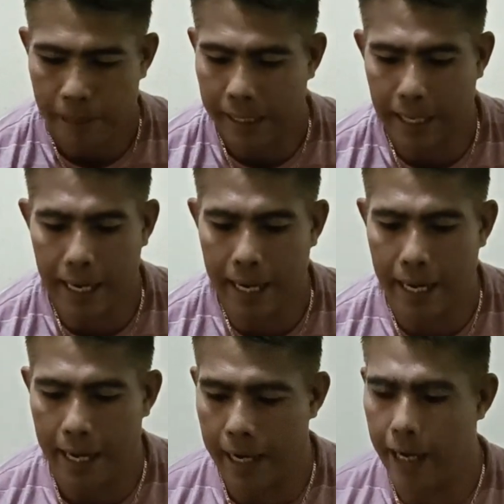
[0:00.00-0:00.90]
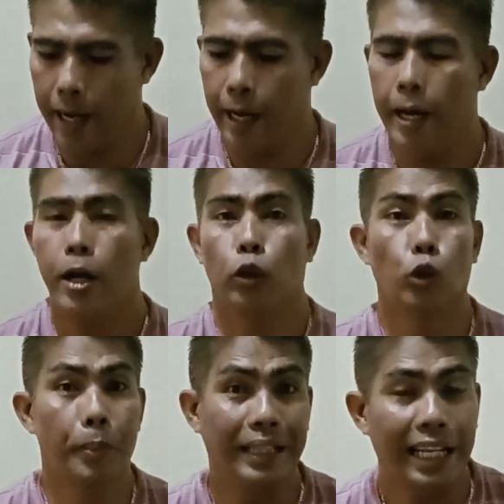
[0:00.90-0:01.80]
Pagka uh,
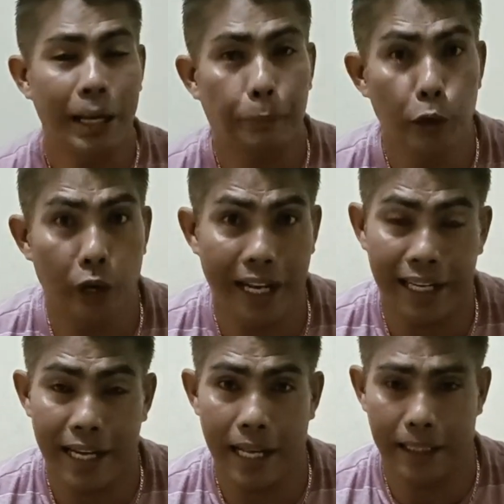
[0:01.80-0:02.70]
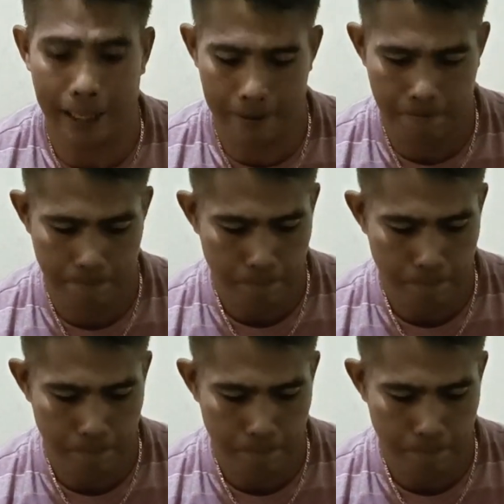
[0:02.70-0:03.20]
dumating na po yung erga natin